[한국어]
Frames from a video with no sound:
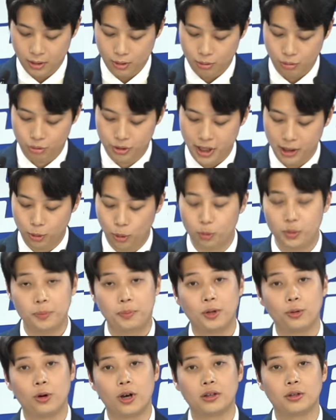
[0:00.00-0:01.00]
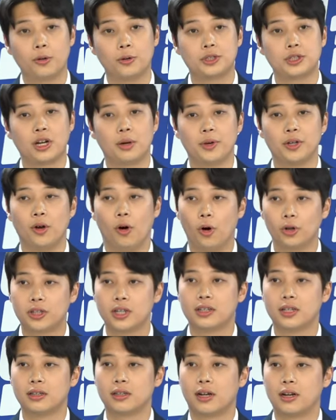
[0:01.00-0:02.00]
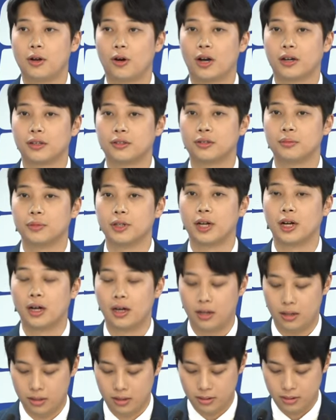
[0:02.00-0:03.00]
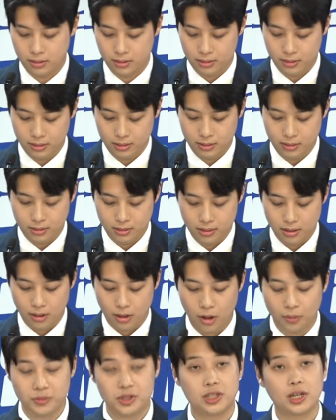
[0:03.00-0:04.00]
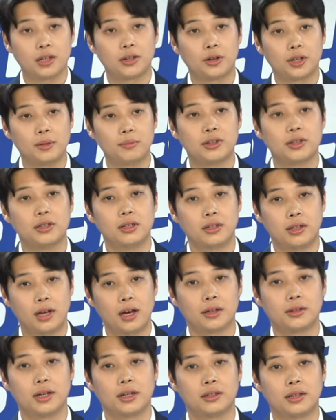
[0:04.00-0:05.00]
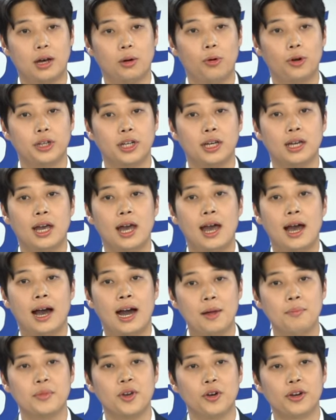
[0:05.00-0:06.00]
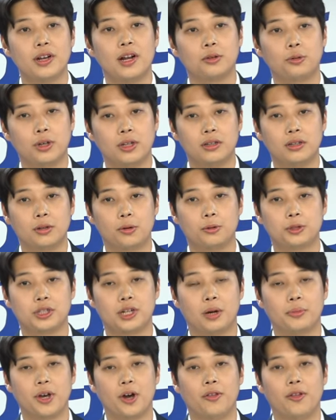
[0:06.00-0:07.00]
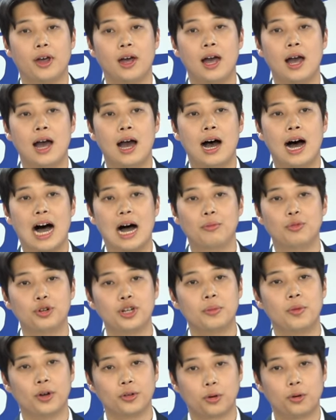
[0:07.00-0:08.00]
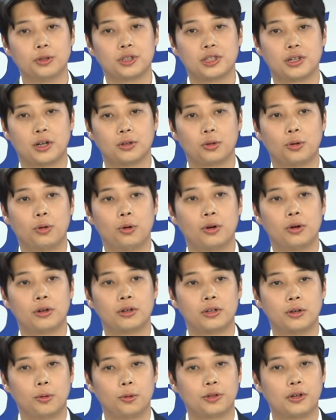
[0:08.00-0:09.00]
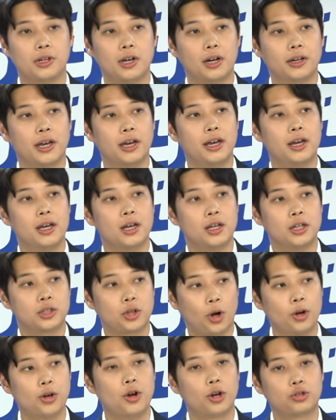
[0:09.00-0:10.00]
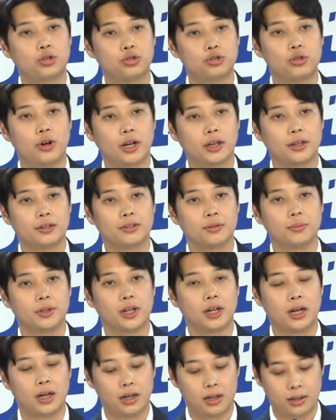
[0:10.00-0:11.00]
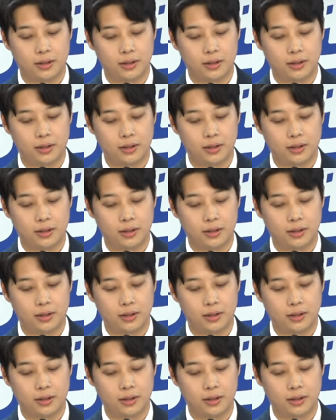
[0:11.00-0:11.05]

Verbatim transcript: 우리의 도움이 필요한 곳이라면 어디든 달려가겠습니다. 험지에서 힘쓰는 대학생 당원이 한 명이라도 있는 곳이라면 아무리 먼 곳이라도 그곳을 향해 전력 투구하겠습니다.